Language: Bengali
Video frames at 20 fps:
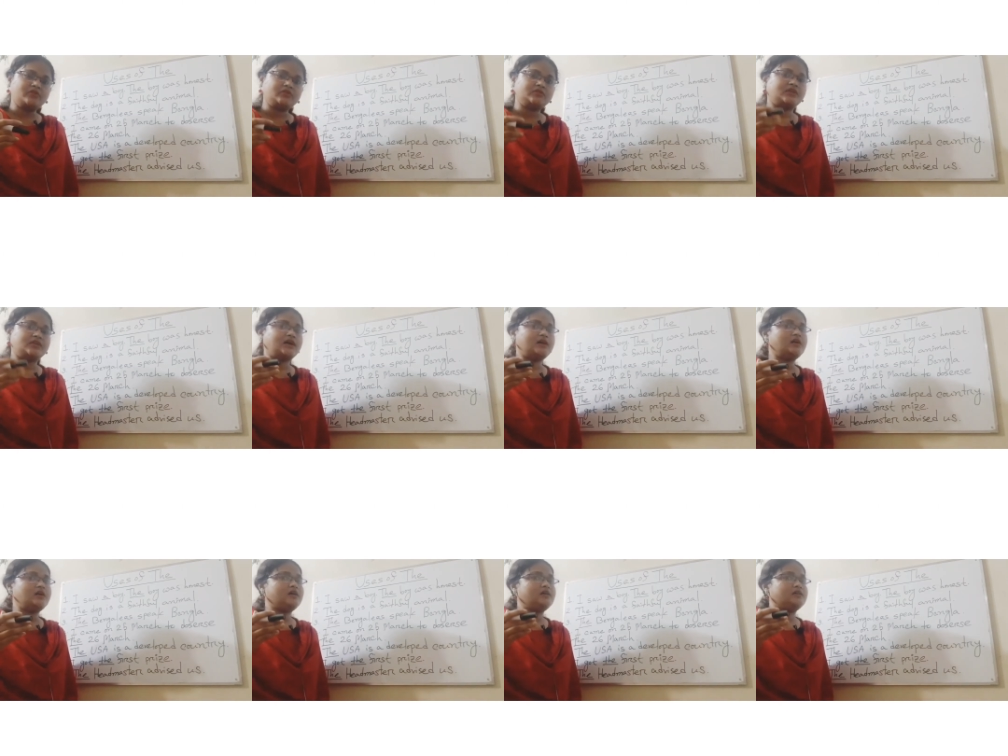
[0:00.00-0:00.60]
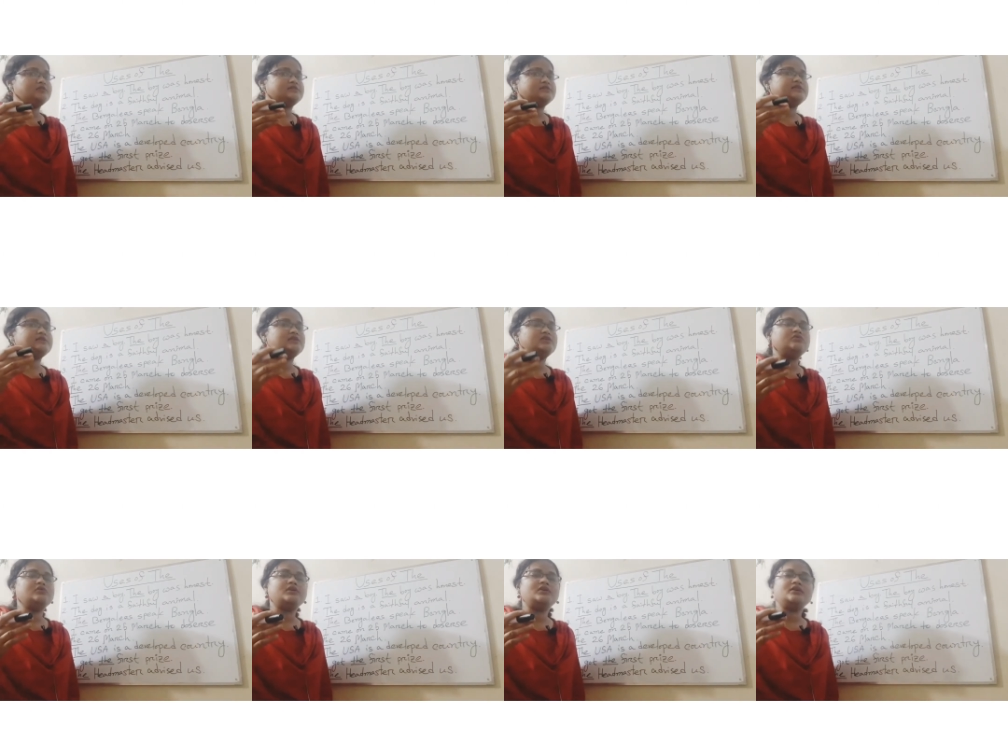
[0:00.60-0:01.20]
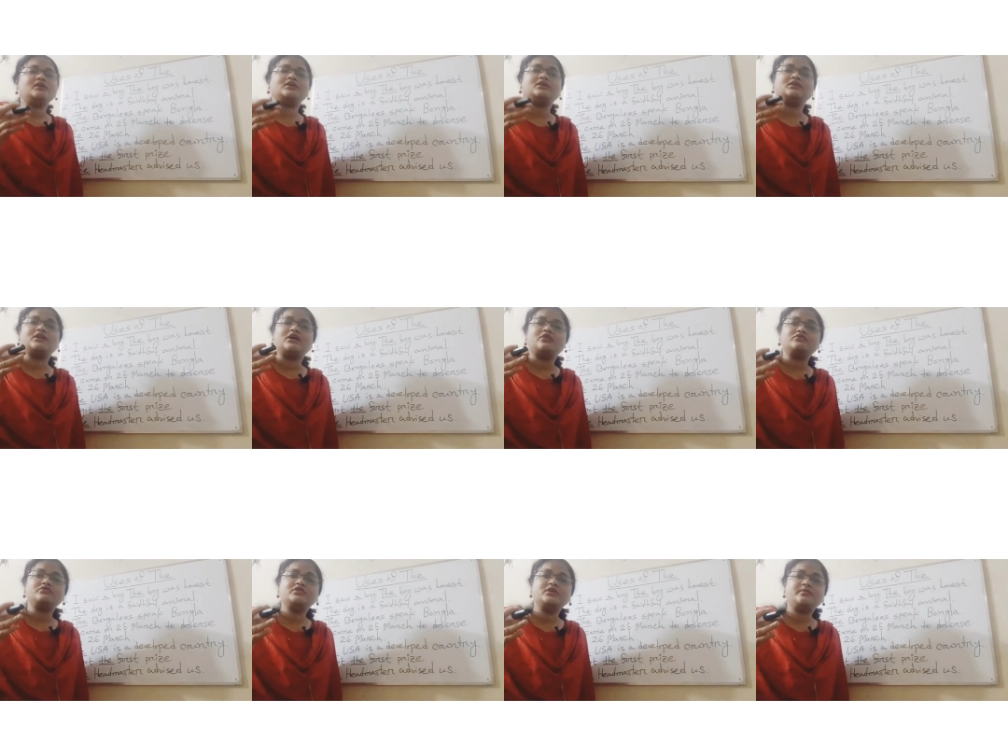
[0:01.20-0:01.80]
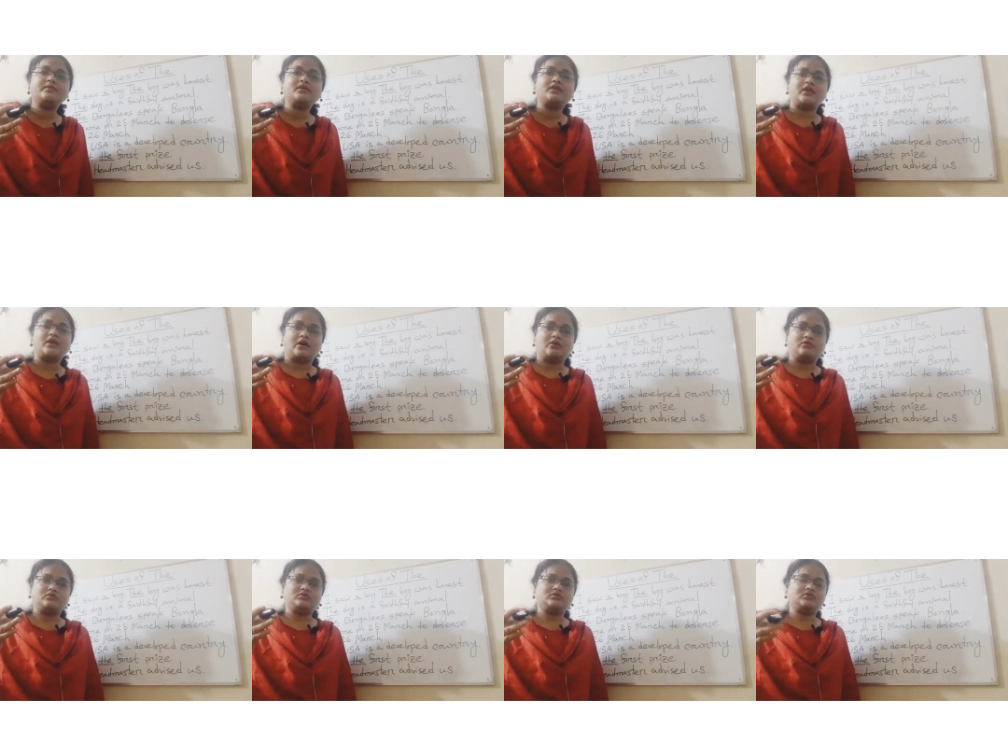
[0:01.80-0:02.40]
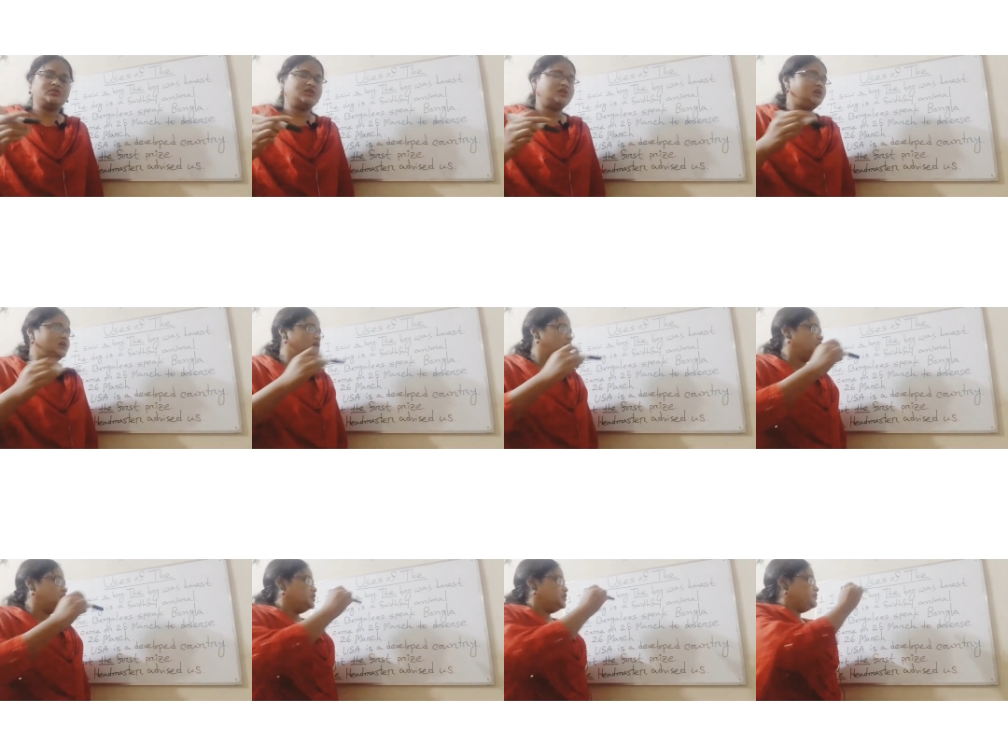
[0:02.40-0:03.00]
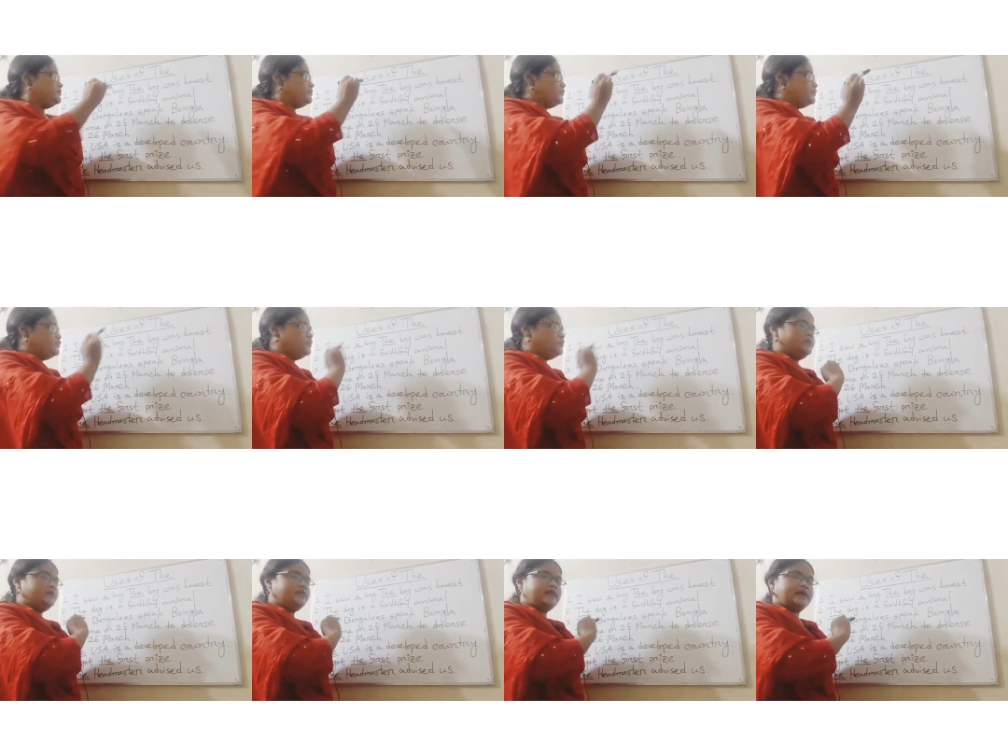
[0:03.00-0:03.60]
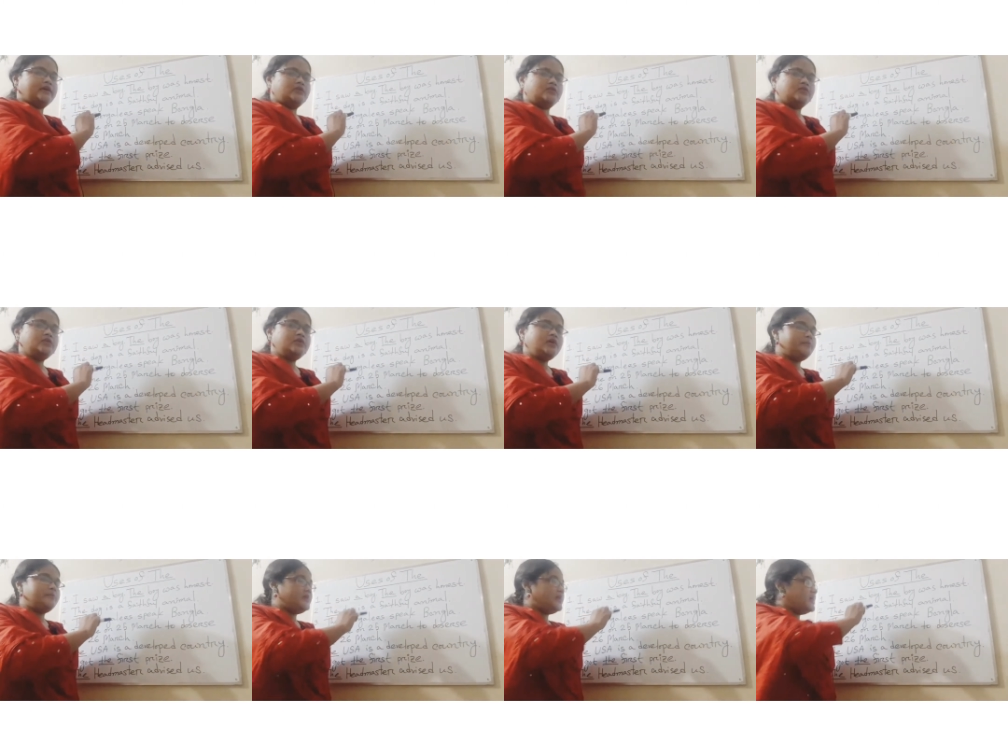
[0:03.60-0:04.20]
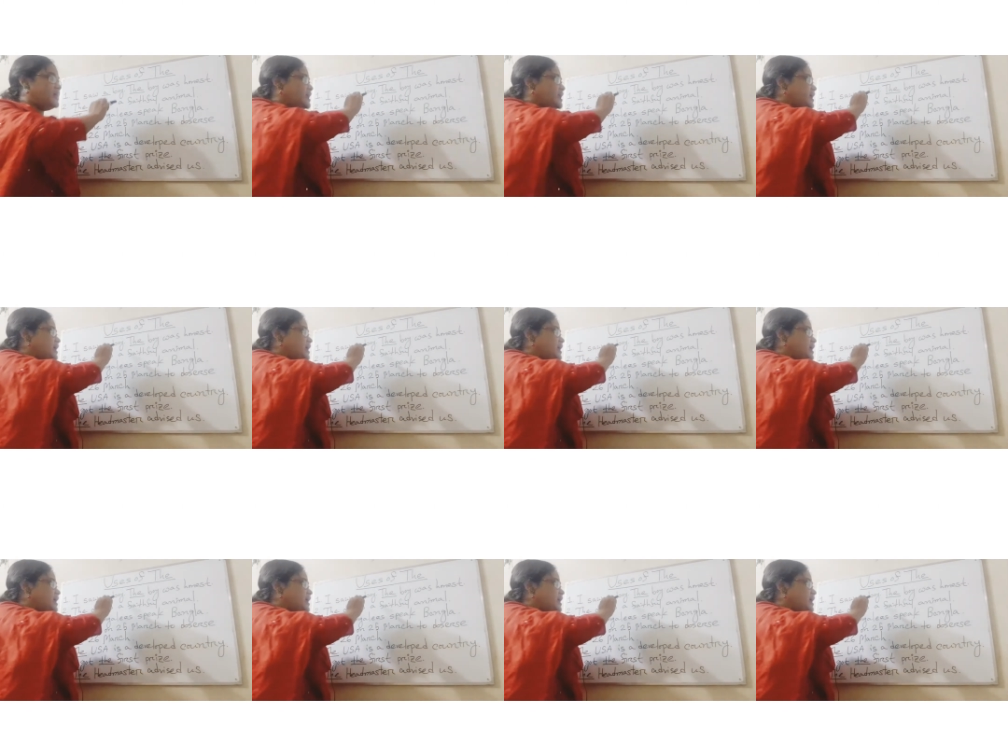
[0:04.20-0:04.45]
the singular uncountable noun. প্রথমে দেখো আমি এ